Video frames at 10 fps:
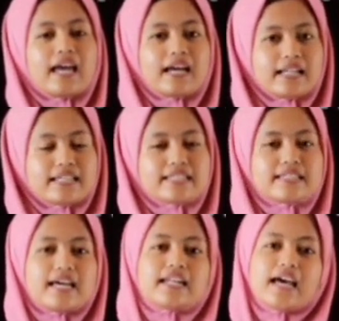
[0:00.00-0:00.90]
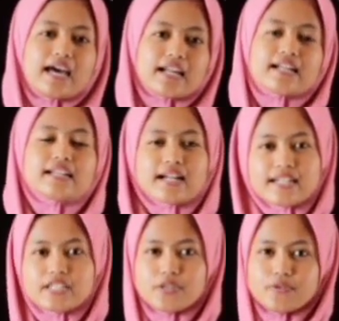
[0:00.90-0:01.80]
English, dan R
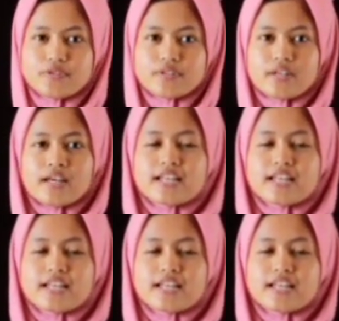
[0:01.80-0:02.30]
religius.